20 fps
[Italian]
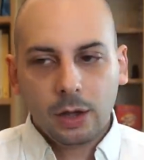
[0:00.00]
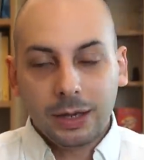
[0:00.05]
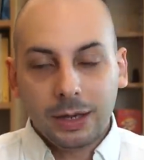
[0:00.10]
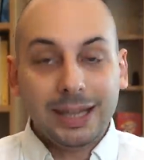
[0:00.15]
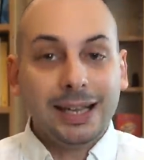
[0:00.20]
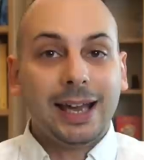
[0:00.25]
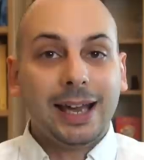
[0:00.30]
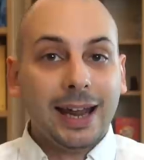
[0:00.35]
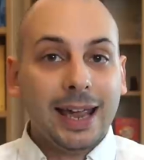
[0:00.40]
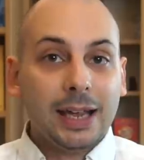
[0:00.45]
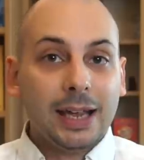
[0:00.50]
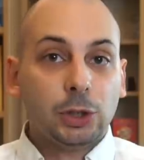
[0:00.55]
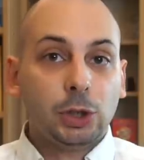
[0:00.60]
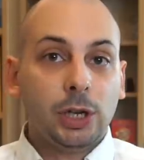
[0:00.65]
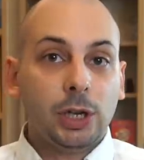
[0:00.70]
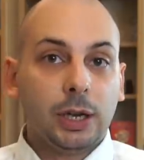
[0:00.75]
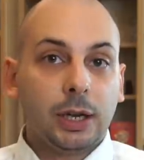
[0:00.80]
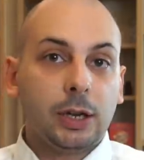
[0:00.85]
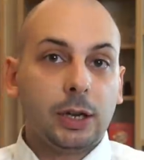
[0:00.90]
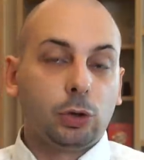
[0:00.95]
I
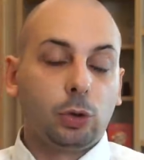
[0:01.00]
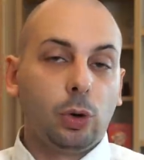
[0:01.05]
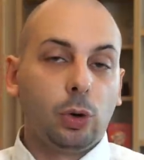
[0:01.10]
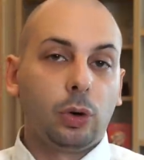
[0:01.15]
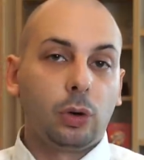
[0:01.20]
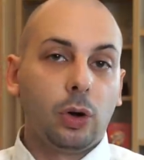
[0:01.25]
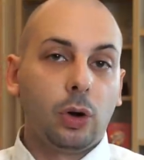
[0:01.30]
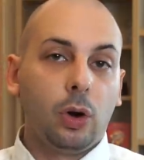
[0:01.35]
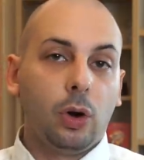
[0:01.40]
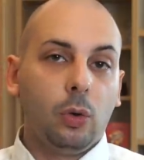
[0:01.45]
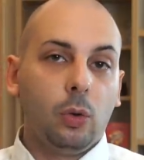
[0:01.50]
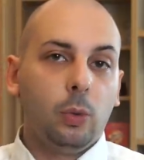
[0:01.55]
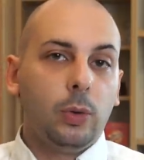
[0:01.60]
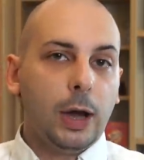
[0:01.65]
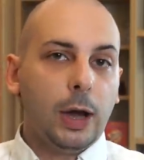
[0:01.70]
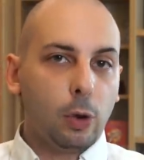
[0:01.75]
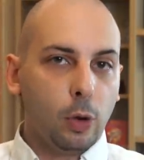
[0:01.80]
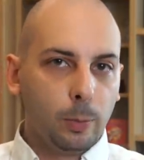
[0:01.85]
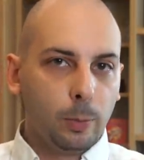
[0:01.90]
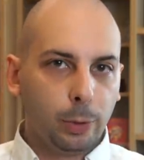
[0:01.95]
greci, che sono
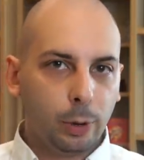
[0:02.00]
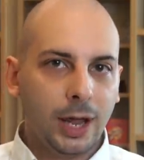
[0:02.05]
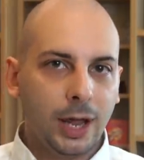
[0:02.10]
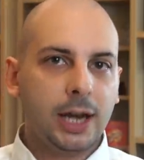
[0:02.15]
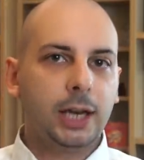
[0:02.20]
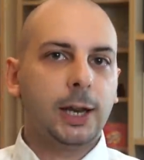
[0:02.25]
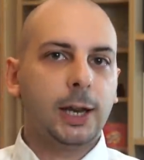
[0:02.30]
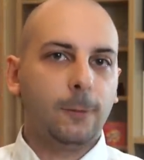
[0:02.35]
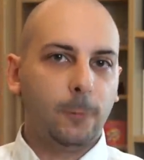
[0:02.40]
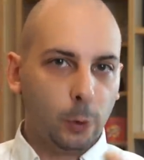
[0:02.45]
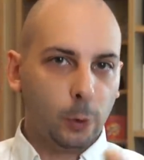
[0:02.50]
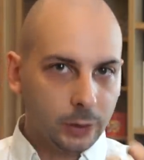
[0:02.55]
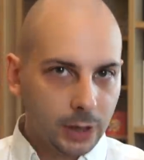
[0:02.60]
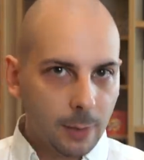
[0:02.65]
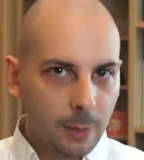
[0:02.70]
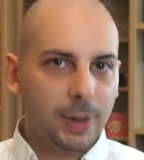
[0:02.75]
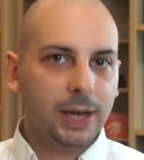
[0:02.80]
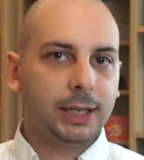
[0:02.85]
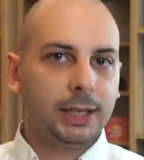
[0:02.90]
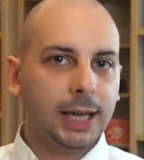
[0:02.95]
una componente
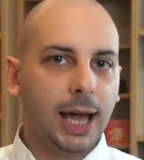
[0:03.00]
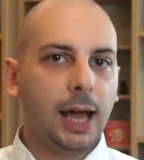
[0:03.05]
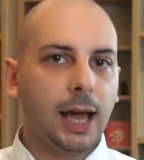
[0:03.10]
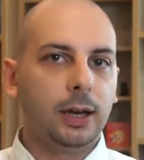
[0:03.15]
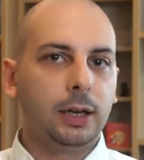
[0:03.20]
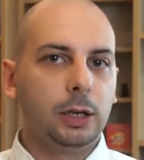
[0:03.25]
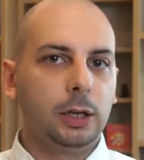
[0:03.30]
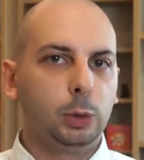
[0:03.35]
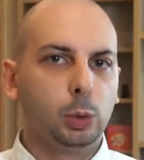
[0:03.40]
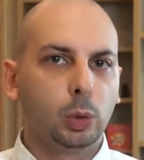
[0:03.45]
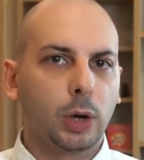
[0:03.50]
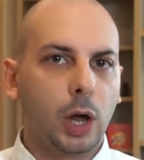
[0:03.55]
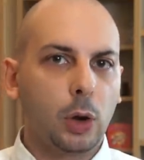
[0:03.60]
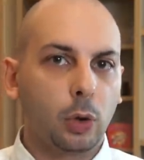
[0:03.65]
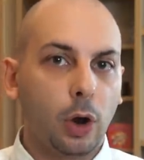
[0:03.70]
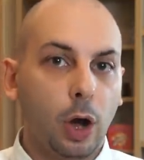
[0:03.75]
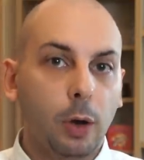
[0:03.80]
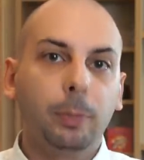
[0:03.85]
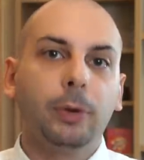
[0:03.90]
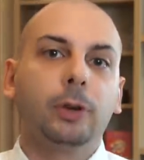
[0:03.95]
fondamentale di Dura
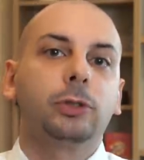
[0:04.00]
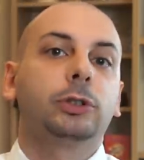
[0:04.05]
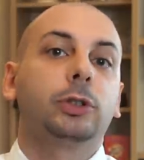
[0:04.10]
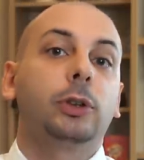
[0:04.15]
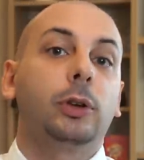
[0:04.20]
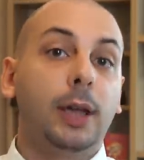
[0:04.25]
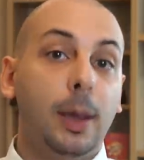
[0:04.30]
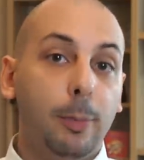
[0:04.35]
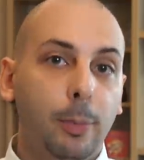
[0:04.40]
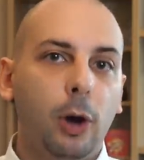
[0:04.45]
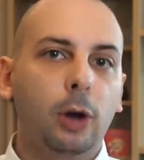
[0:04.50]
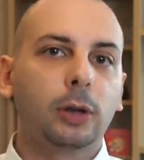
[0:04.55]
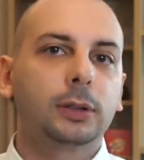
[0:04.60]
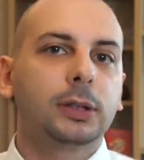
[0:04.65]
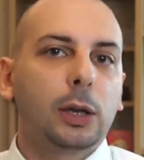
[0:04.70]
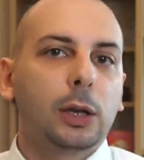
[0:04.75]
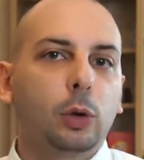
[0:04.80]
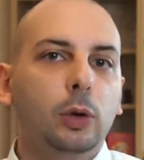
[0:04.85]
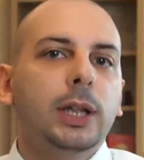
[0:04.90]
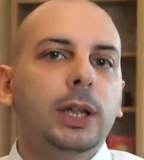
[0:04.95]
Europos, che
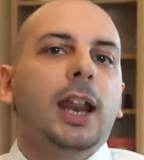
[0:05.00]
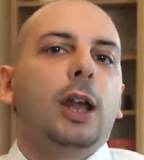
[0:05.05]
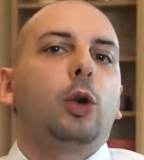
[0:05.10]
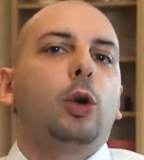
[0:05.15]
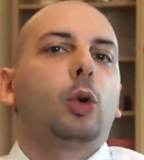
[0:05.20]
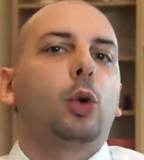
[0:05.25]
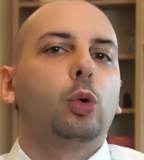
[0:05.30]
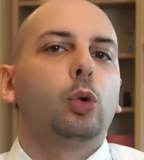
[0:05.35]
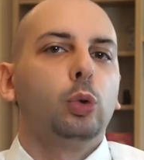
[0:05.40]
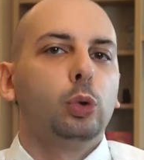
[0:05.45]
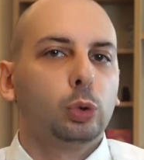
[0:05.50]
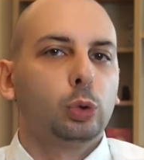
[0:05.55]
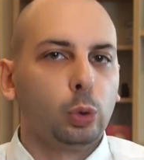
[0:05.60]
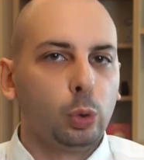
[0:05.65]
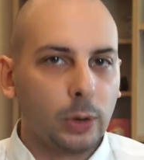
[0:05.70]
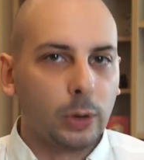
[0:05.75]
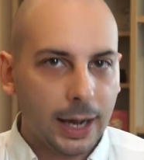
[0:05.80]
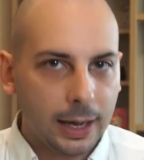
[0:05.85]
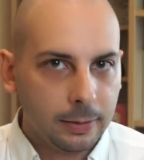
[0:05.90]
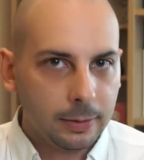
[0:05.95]
portano lì la loro
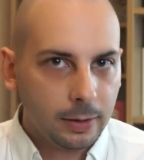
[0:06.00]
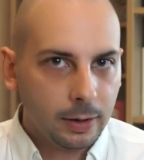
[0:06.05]
cultura.